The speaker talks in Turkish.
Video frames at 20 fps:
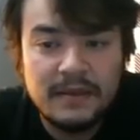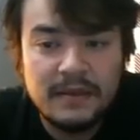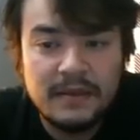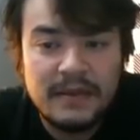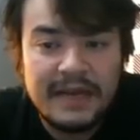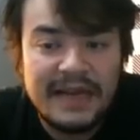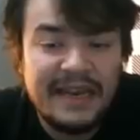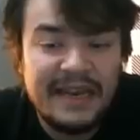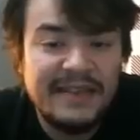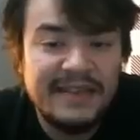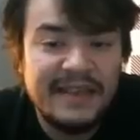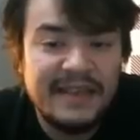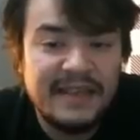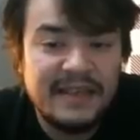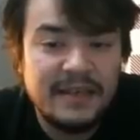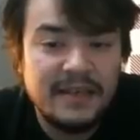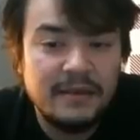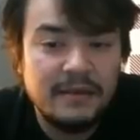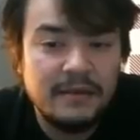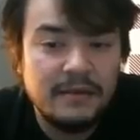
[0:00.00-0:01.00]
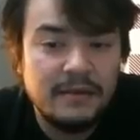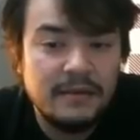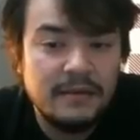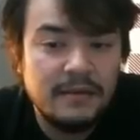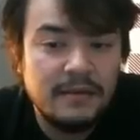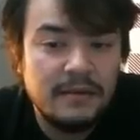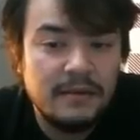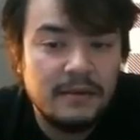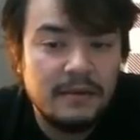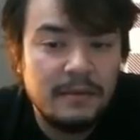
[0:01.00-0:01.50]
Kale D2.
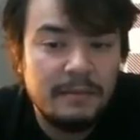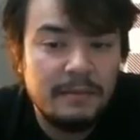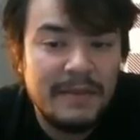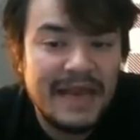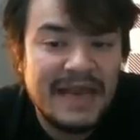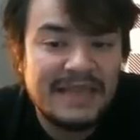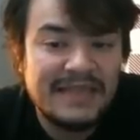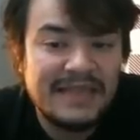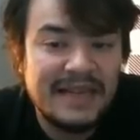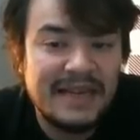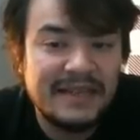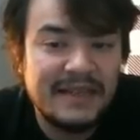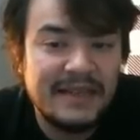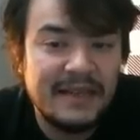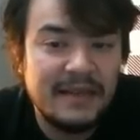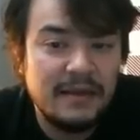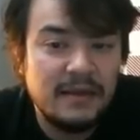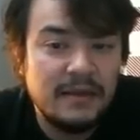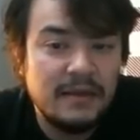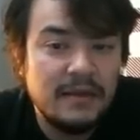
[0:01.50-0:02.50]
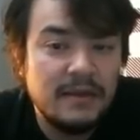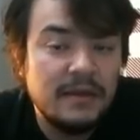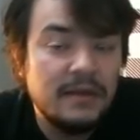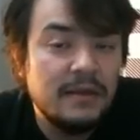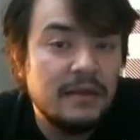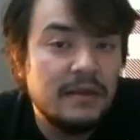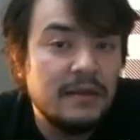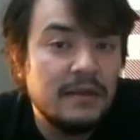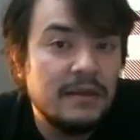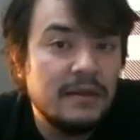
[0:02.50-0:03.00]
Beyazlar da
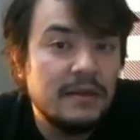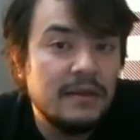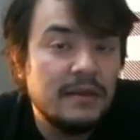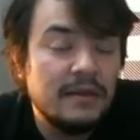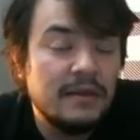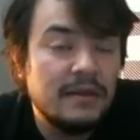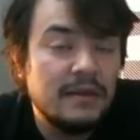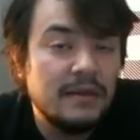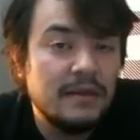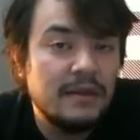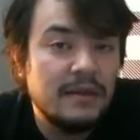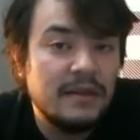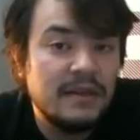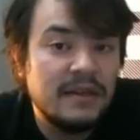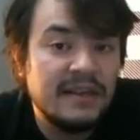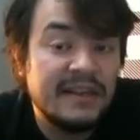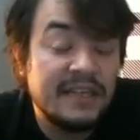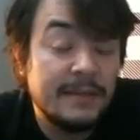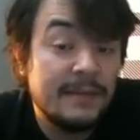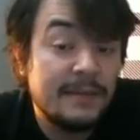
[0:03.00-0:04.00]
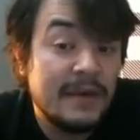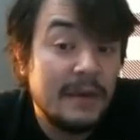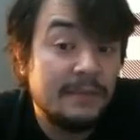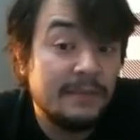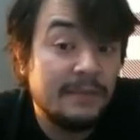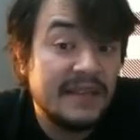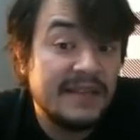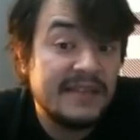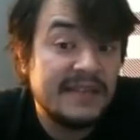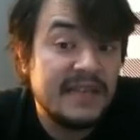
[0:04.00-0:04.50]
rakip
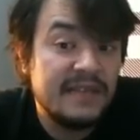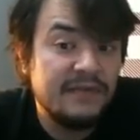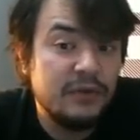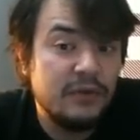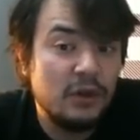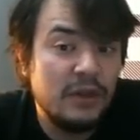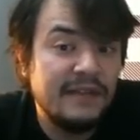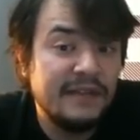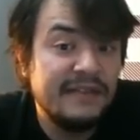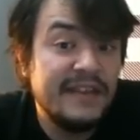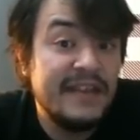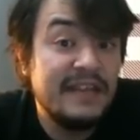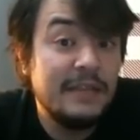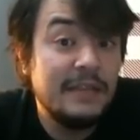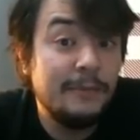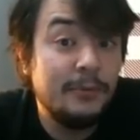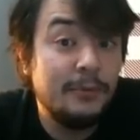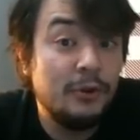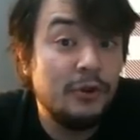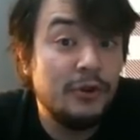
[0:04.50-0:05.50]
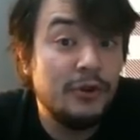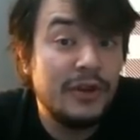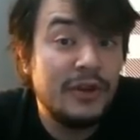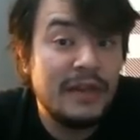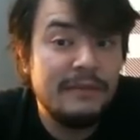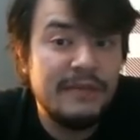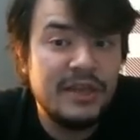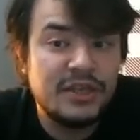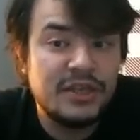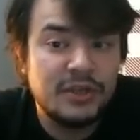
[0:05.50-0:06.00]
kamptaki zayıflık olan D7 piyonuna
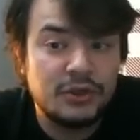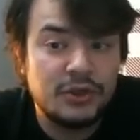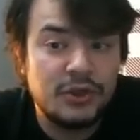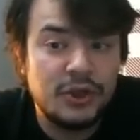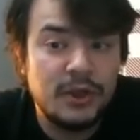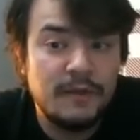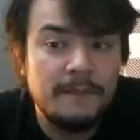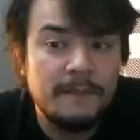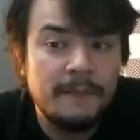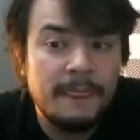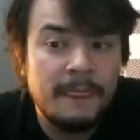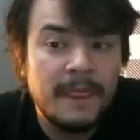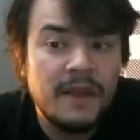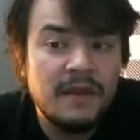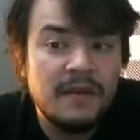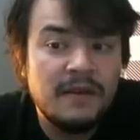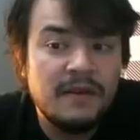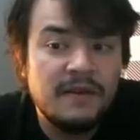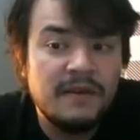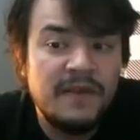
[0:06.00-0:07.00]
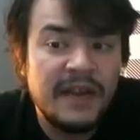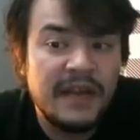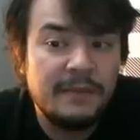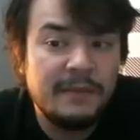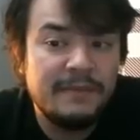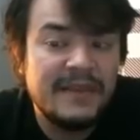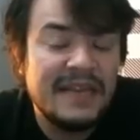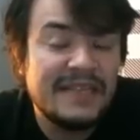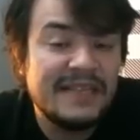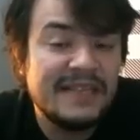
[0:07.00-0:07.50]
yönelmeye çalışıyor. Fakat
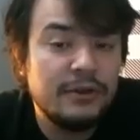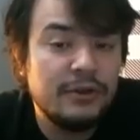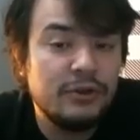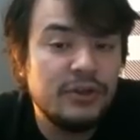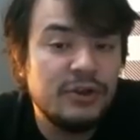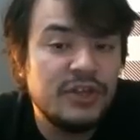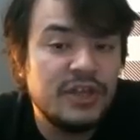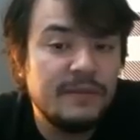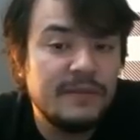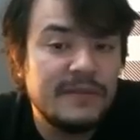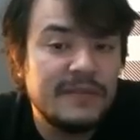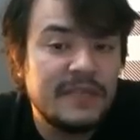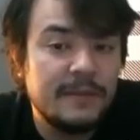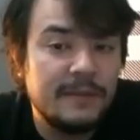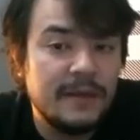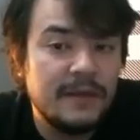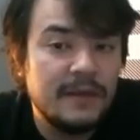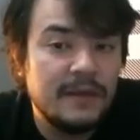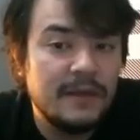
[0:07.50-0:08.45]
birazdan göreceğimiz gibi